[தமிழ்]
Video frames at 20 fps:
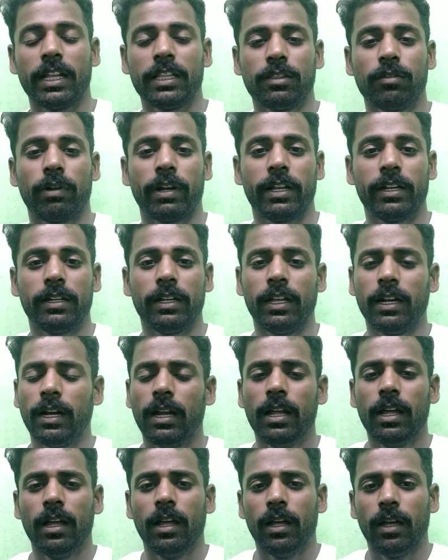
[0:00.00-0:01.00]
திரைத்துறையினர்
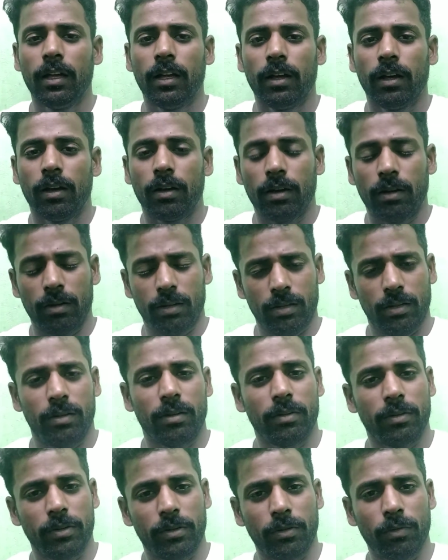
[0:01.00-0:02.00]

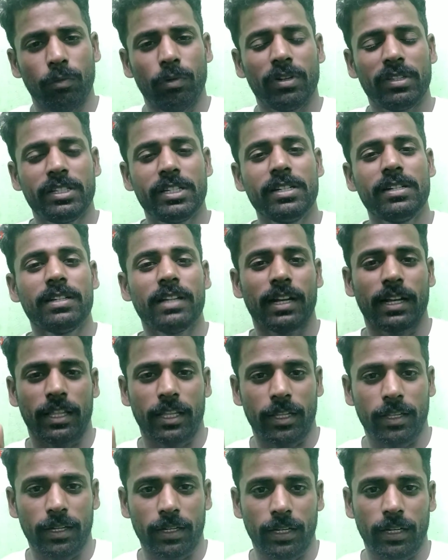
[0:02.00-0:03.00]
ஒரு சின்ன
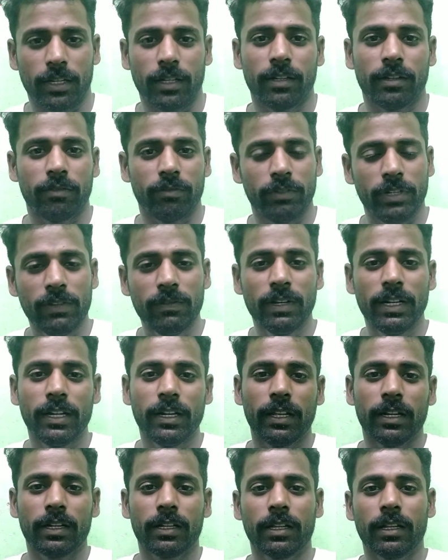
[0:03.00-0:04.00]
கதை தாங்க
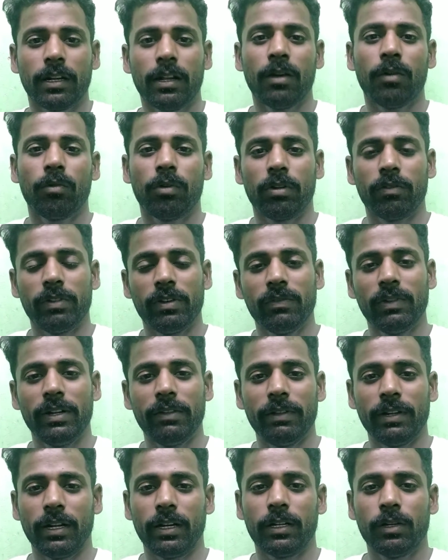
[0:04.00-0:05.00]
விண்வெளியில் இருக்கிற ஒரு
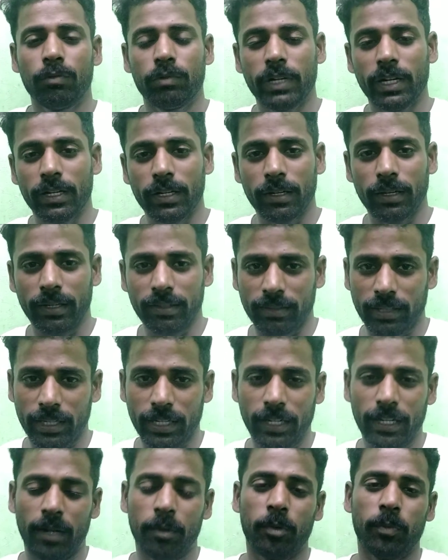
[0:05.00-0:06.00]
விண்வெளி வீரருக்கு உடல்நிலை
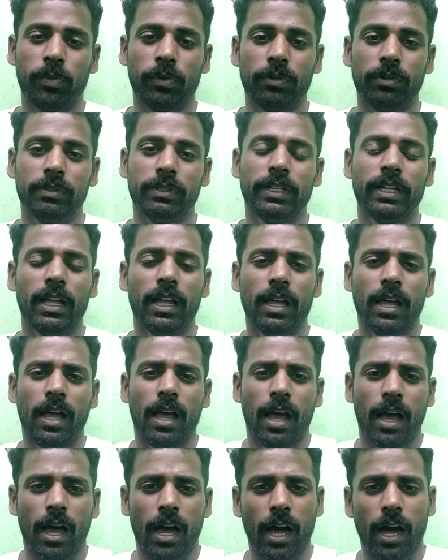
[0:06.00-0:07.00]
சரியில்லாமல் போகுது
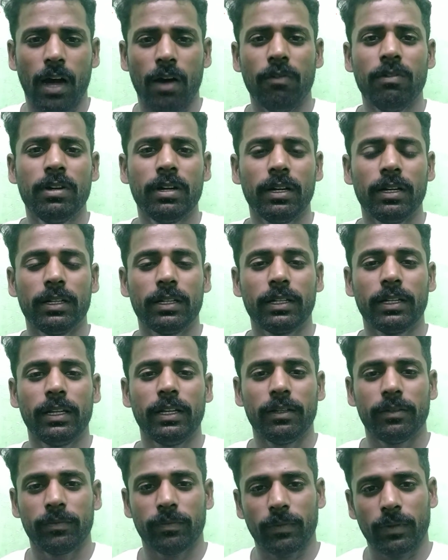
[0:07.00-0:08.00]

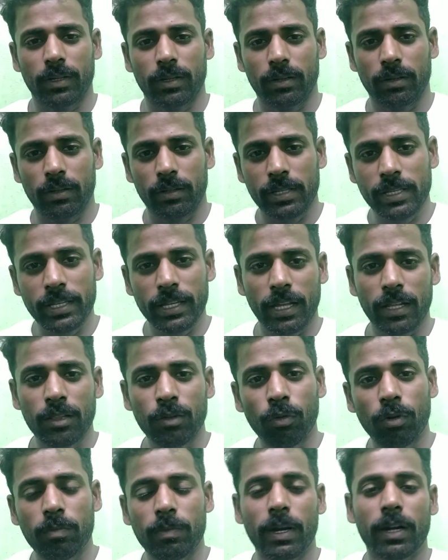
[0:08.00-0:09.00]
அவங்களுக்கு
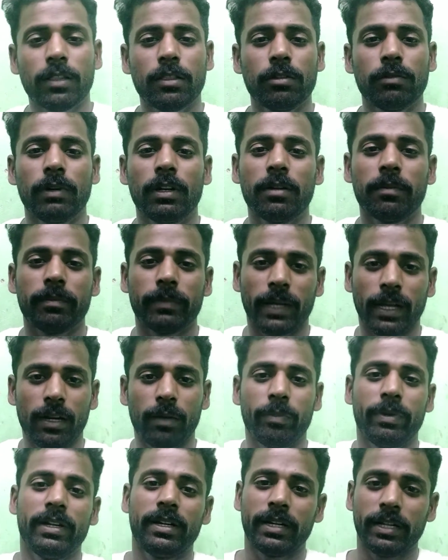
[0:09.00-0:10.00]
இங்கேருந்து ஒரு மருத்துவர்
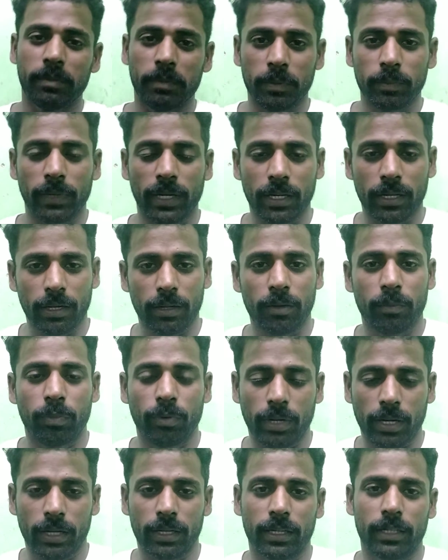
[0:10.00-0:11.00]
மேலே போய் ட்ரீட்மெண்ட் பார்க்குற
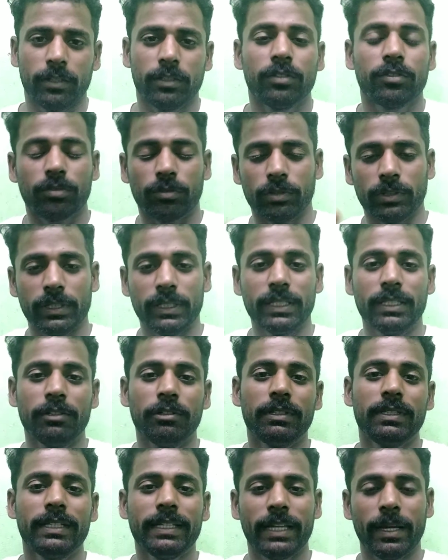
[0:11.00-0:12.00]
போகிறாங்க ஸோ இது
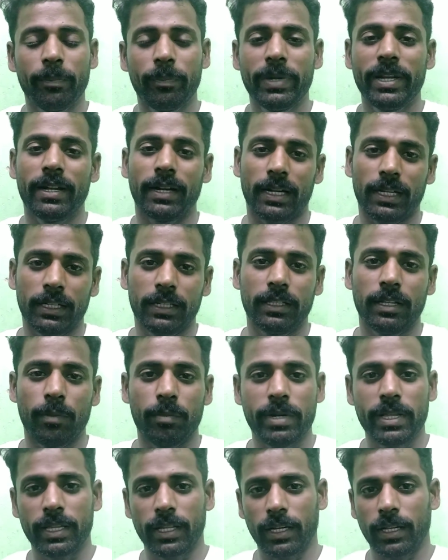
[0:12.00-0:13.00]
வந்து எப்படி நடக்குது
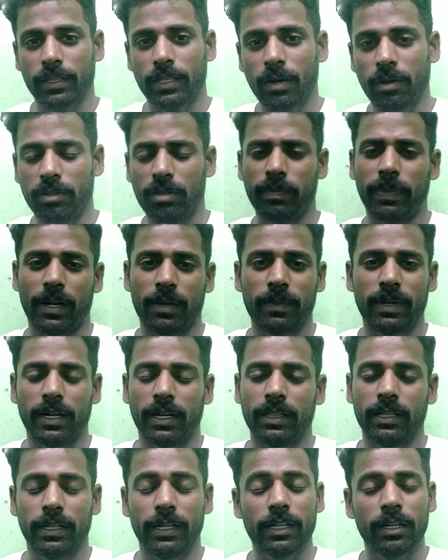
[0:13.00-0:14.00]
அப்படிங்கிறத தான் வந்து படமாக
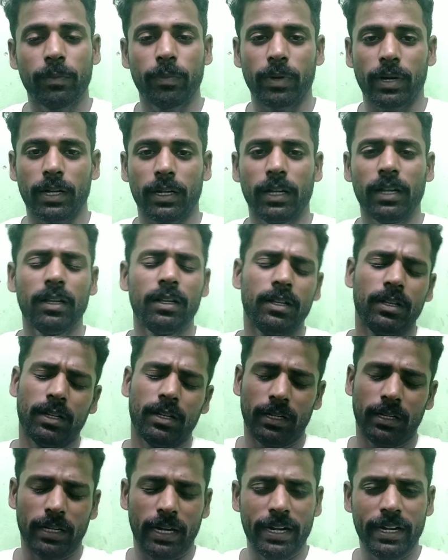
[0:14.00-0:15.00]
எடுத்து எடுக்க போகிறாங்க
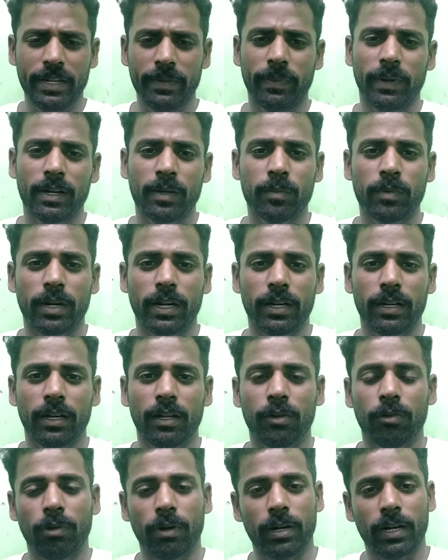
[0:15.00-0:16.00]
கண்டிப்பான முறையில்
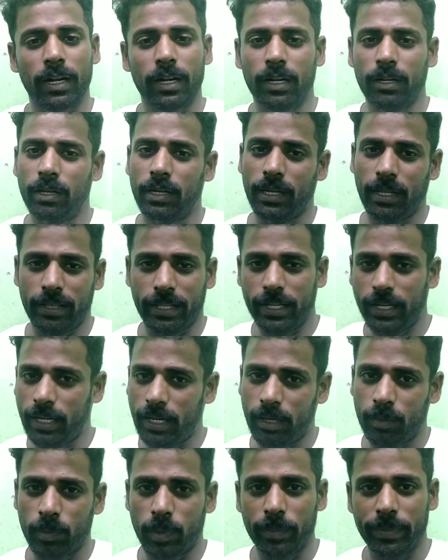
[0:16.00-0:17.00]
ஒரு நல்ல
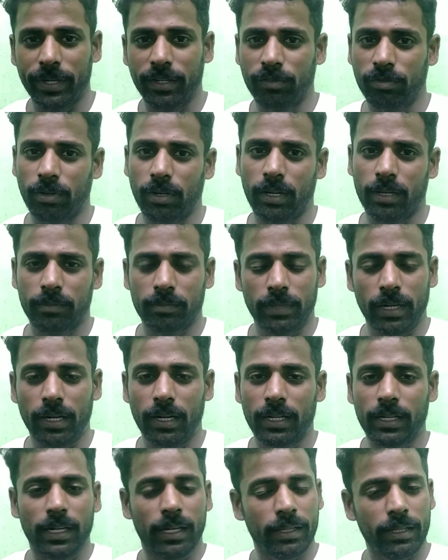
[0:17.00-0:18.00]
கதைக்களம் அப்படின்னு சொல்லலாம்
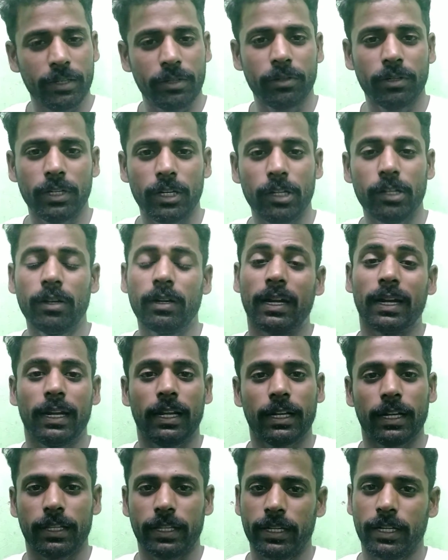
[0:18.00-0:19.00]
நல்ல கதையோ இல்லையோ
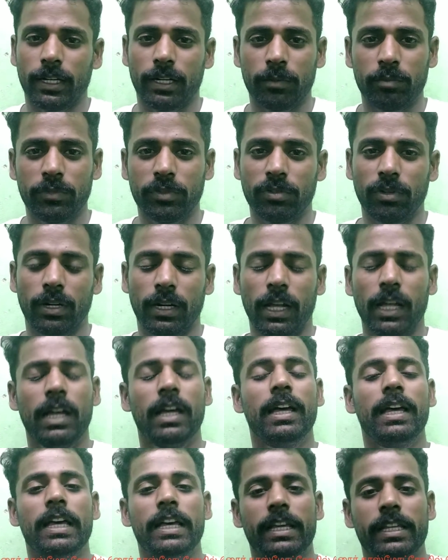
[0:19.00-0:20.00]
நல்ல கதைக்களம்னு சொல்லலாம்
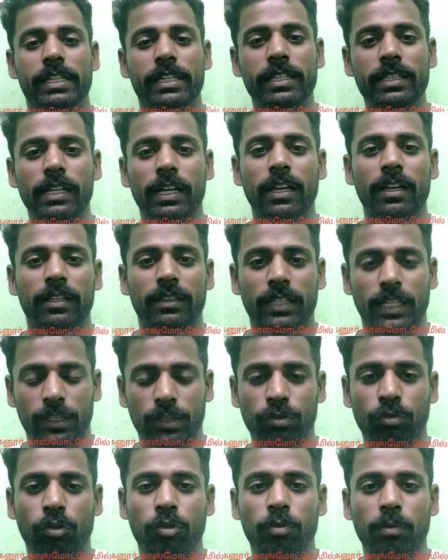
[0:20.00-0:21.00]
இதை
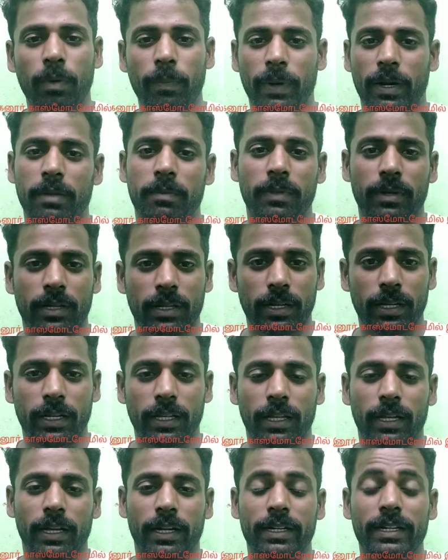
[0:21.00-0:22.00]
தத்ரூபமாக படம்
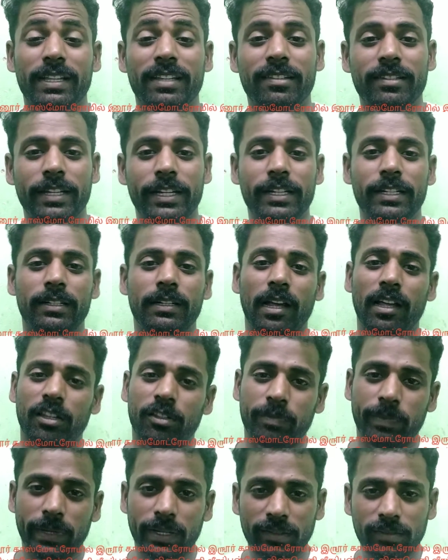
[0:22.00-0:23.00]
பார்க்குறதுக்காண்டி
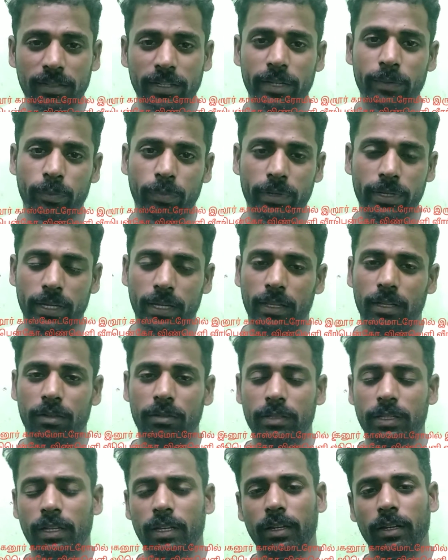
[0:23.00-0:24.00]
ஸ்ட்ரெயிட்டாக ஸ்பேஸ்லேயே போய்
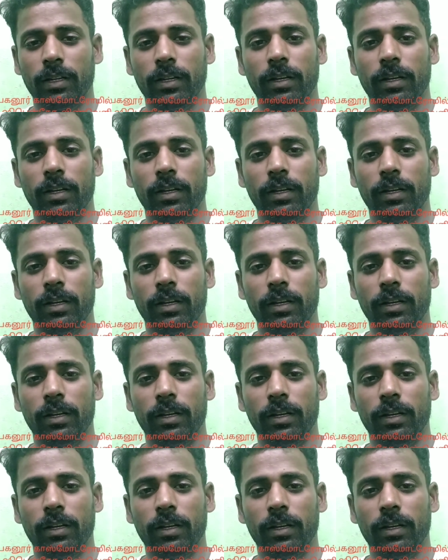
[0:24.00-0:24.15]
அதாவது